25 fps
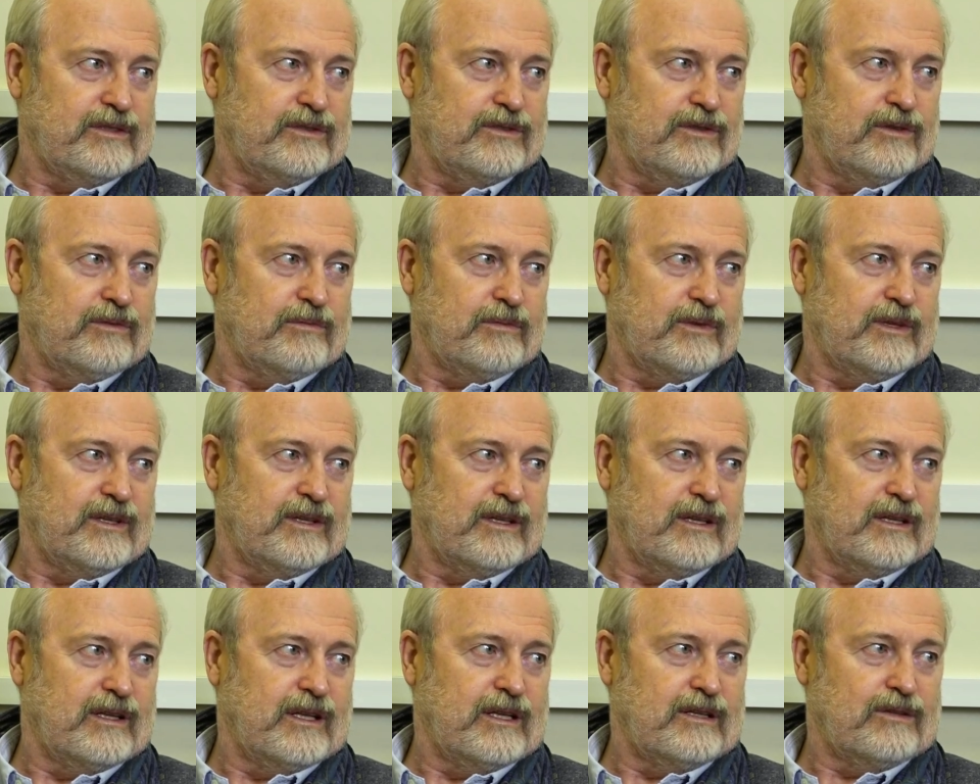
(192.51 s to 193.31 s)
съемки
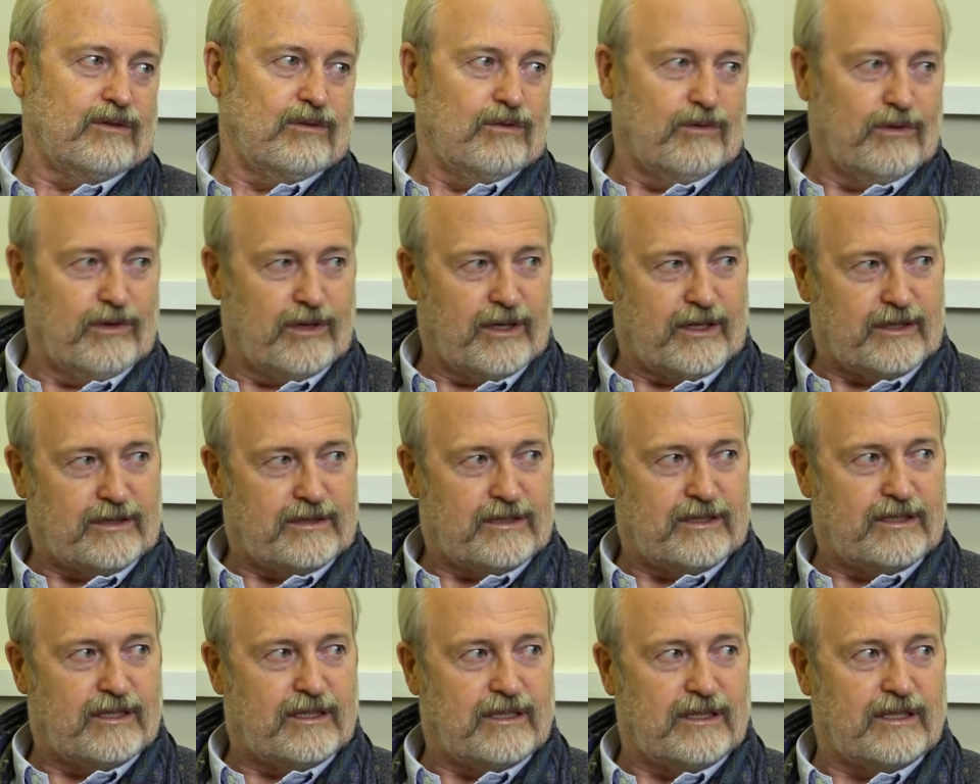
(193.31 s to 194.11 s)
на натуре,
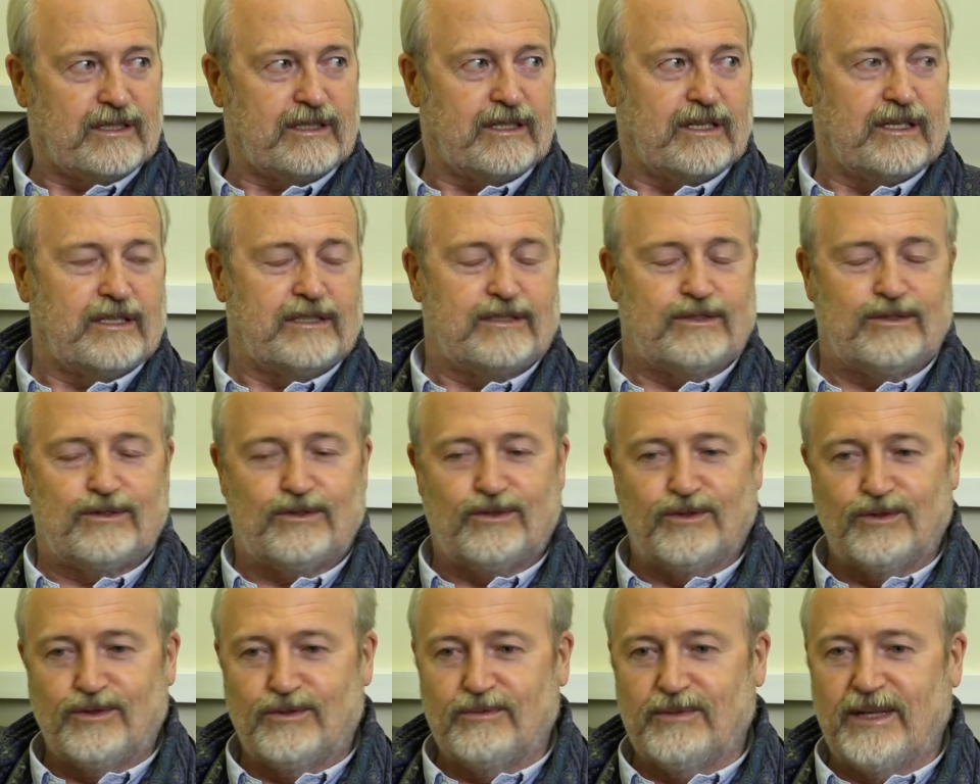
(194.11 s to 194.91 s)
сделать
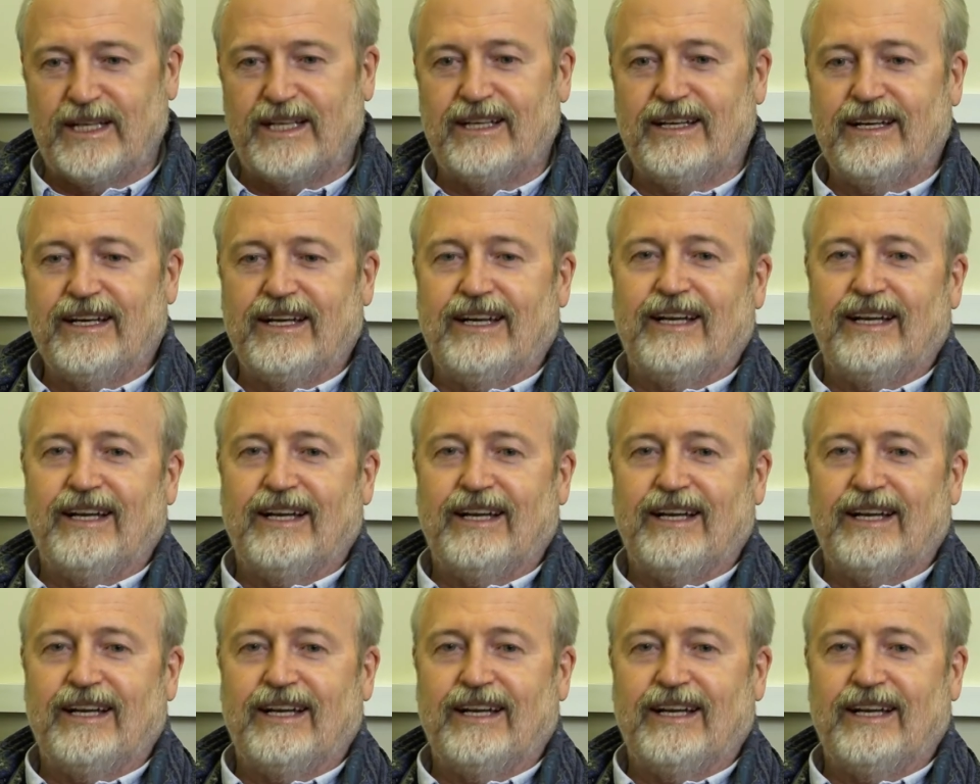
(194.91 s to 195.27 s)
костюмы.